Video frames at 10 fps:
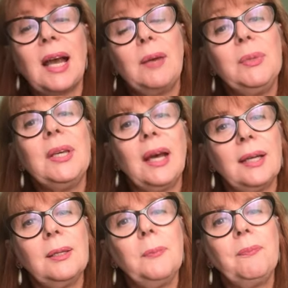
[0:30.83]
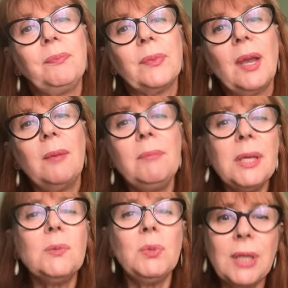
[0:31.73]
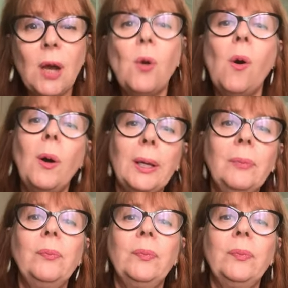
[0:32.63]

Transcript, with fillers: caminhada, mesmo que agora,